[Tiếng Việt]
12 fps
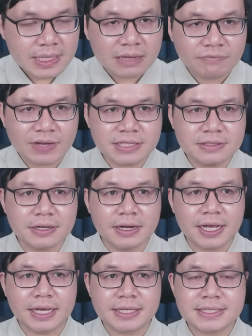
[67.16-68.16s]
Và như thường
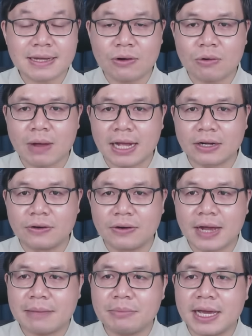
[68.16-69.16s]
lệ, sau khoảng độ
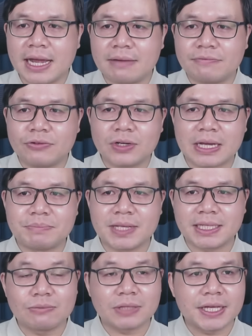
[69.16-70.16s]
20-25 phút cập
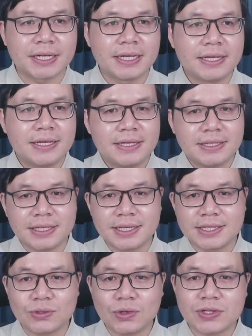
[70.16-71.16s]
nhật thông tin
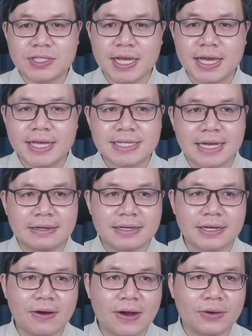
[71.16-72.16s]
thì chúng tôi sẽ trả lời
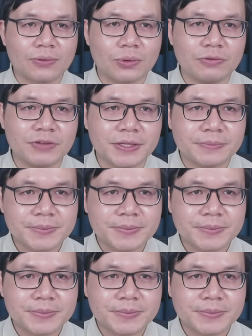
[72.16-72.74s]
câu hỏi của quý vị.